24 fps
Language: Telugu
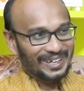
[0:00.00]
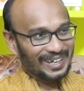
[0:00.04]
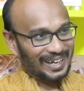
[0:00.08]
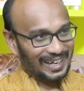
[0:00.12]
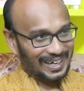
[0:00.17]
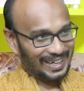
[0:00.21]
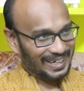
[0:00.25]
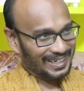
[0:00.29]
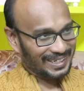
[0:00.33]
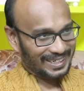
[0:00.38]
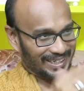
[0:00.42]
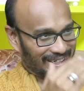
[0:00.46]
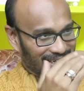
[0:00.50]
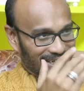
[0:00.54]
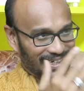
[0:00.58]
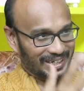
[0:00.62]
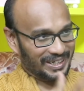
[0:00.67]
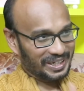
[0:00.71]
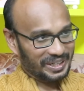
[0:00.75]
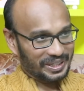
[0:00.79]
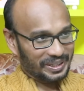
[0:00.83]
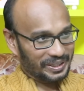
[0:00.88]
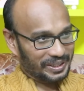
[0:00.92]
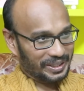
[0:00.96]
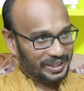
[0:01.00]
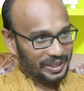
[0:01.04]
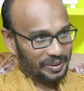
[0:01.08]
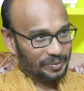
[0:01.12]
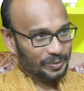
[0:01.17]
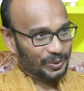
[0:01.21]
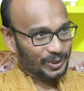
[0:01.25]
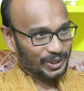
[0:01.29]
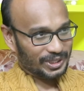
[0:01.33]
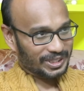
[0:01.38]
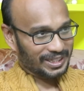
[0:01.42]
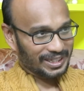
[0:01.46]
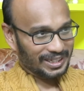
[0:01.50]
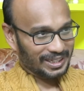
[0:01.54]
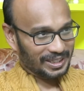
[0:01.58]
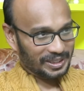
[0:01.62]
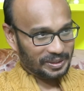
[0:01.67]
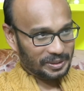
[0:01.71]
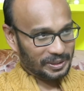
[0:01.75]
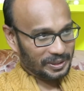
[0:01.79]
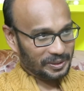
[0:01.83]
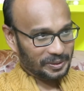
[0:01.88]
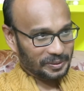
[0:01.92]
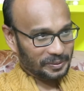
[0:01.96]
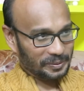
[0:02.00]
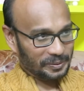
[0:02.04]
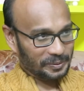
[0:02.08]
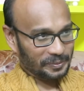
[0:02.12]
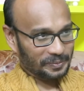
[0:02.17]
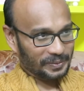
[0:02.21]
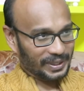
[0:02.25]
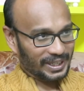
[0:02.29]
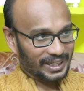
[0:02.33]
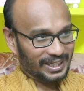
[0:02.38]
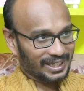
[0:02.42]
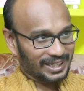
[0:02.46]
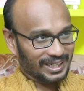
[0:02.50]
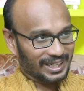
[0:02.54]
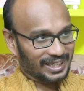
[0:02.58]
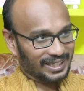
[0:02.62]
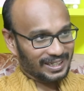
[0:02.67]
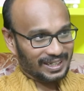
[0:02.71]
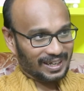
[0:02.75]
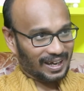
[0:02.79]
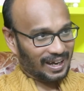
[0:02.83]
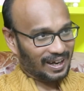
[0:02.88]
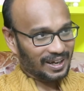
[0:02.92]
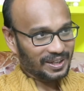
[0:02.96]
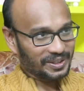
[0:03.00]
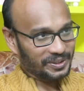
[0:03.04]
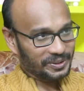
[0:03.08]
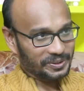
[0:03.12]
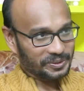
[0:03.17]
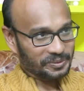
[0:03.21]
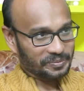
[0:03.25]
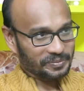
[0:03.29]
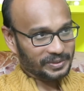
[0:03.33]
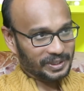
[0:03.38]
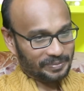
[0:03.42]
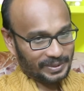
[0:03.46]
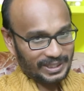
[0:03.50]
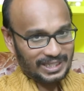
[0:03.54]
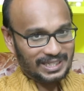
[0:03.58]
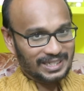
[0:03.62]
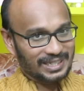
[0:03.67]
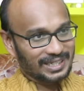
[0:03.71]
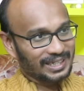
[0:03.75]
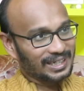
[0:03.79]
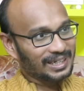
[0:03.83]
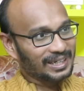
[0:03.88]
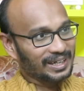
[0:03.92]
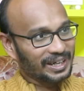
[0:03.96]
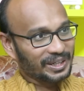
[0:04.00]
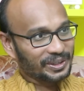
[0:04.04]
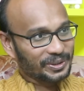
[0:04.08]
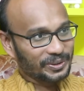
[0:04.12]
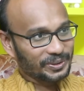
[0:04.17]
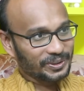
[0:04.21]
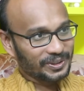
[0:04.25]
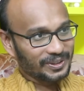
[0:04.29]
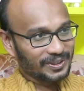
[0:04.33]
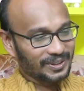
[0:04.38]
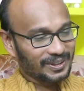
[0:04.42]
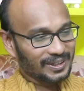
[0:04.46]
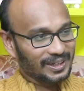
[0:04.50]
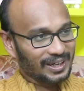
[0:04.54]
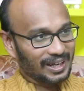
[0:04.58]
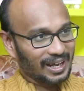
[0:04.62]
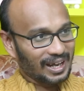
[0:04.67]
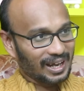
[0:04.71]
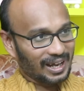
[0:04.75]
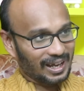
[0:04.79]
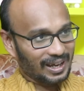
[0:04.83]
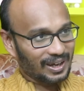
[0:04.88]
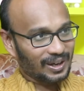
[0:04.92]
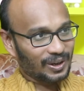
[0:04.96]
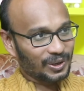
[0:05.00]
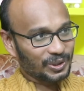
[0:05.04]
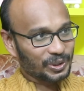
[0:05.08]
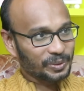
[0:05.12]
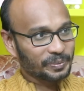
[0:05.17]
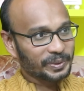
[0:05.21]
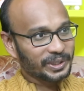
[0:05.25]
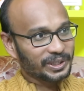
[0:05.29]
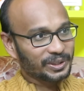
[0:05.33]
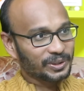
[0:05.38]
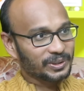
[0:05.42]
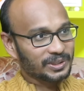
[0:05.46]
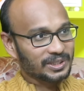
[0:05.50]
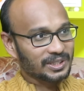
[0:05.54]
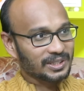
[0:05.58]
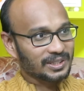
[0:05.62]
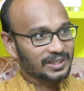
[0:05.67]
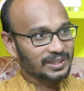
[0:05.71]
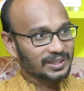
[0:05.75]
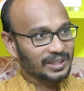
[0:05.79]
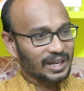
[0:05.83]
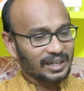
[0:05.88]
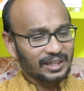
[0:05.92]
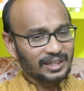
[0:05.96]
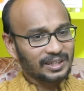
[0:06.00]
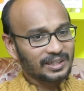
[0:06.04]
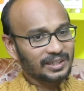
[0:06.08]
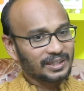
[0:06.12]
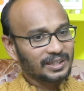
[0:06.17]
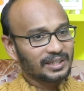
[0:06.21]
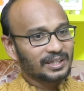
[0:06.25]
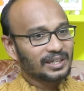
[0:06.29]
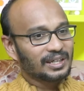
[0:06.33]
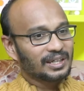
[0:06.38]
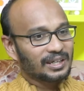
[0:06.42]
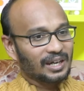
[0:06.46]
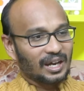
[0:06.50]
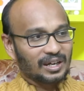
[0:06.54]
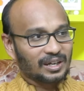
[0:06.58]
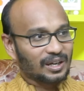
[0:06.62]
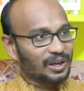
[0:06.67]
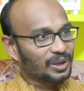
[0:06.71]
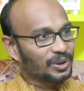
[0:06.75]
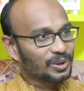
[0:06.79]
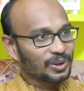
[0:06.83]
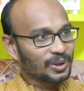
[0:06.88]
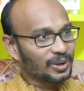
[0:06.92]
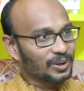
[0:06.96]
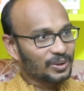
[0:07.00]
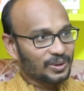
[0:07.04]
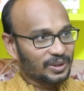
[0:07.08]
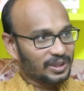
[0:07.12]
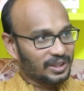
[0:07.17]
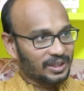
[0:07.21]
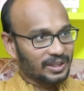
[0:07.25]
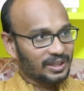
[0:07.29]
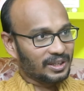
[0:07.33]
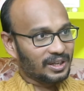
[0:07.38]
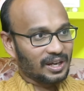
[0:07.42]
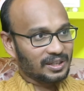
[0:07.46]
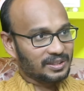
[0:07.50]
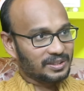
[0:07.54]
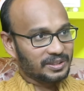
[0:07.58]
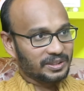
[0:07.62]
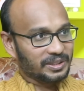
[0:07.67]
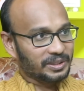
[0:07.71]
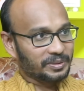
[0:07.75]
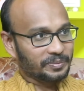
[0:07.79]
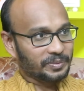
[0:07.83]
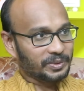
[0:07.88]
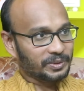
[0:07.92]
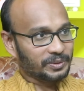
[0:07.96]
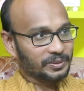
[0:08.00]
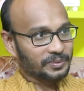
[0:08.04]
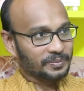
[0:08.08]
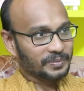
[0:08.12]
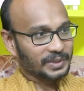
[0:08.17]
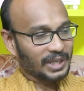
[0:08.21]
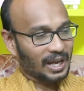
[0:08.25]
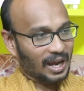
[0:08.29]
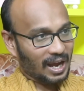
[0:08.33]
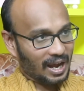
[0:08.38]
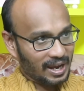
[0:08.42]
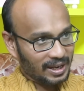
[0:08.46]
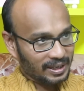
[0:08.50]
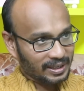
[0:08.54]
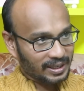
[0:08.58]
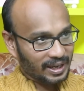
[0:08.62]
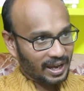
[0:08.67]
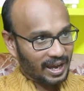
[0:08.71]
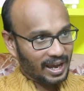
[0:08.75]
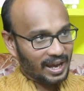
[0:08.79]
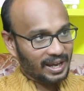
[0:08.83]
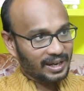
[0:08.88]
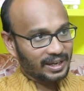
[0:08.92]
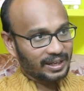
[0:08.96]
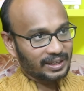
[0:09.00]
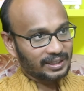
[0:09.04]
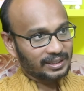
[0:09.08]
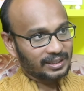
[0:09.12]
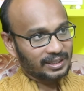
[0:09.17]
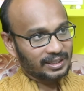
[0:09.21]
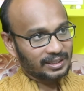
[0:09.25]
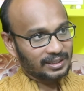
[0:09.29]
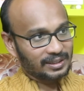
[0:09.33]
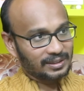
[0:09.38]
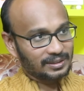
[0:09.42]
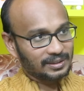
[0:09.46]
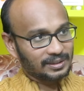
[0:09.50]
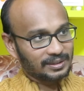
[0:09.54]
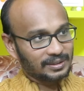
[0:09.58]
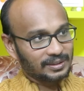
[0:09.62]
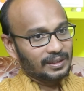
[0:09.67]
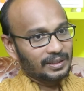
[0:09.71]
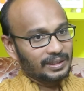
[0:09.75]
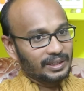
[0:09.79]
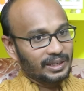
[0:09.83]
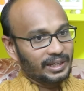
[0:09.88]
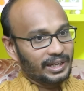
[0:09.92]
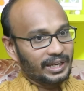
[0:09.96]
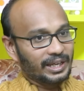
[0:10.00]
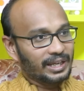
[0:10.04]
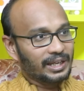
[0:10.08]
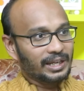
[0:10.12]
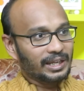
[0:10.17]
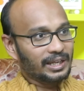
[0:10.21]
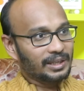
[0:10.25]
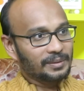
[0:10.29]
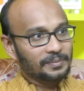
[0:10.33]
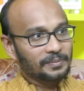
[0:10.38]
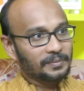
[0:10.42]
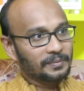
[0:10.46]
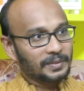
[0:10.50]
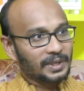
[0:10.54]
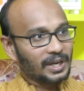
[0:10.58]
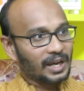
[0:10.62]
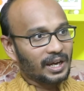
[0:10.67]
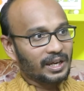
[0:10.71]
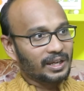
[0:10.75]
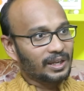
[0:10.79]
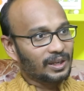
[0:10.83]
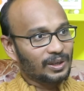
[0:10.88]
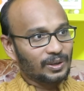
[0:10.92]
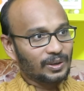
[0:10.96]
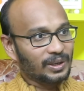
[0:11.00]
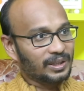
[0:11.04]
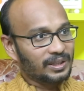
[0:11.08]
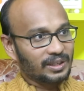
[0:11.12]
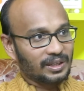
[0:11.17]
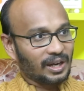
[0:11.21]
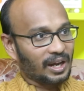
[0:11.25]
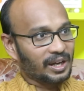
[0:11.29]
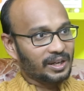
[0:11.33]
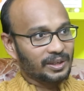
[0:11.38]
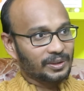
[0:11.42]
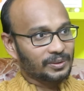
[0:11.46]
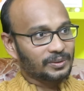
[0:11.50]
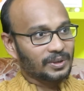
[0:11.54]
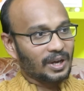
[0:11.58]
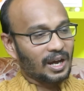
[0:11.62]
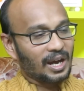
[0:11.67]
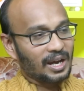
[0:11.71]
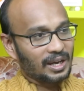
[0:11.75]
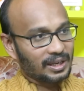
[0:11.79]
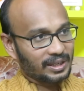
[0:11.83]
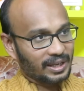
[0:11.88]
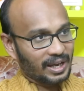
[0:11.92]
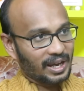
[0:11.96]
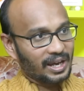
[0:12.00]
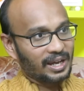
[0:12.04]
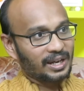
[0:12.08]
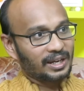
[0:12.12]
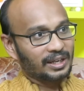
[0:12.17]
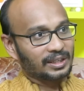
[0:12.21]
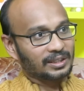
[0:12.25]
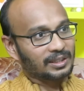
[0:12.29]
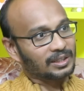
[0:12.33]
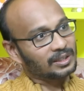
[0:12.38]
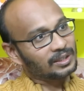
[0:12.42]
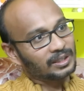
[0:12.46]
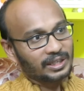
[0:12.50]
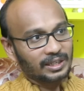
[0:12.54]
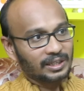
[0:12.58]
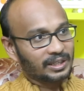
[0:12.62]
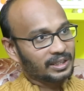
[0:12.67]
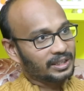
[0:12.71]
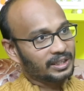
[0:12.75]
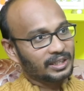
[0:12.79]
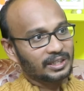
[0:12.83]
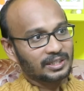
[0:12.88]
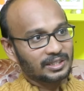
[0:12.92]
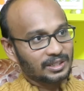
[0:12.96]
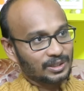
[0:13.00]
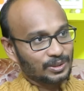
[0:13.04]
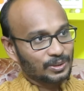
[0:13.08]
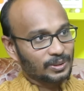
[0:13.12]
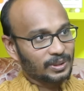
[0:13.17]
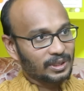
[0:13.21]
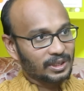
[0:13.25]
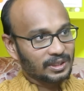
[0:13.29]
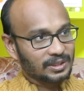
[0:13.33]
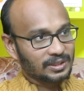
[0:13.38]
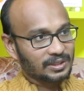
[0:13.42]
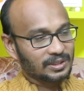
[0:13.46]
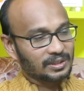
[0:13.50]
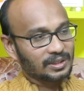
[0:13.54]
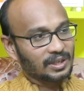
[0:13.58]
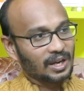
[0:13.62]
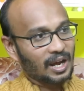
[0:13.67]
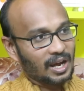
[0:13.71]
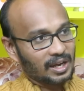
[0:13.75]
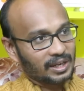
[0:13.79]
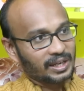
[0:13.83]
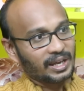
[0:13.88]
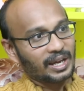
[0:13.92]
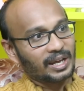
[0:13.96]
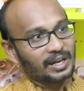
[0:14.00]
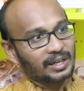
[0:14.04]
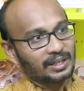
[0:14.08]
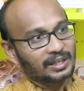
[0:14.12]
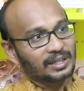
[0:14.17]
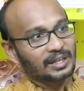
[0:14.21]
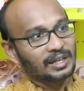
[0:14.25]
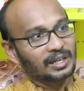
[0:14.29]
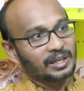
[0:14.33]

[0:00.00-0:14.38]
నేను అలాంటి ఎమోషనల్ మైండ్ నాది కాదు బట్ స్టిల్ లైక్ ఆటోమేటిక్గా వచ్చేసింది అంటే నాకు కంట్రోల్ ఉండదండి రాసేటప్పుడు ఆ క్యారెక్టర్ నేనేం రాయాలో అది రాయను ఆ క్యారెక్టర్ నేను క్రియేట్ చేసి వదిలేస్తాను ఆ క్యారెక్టర్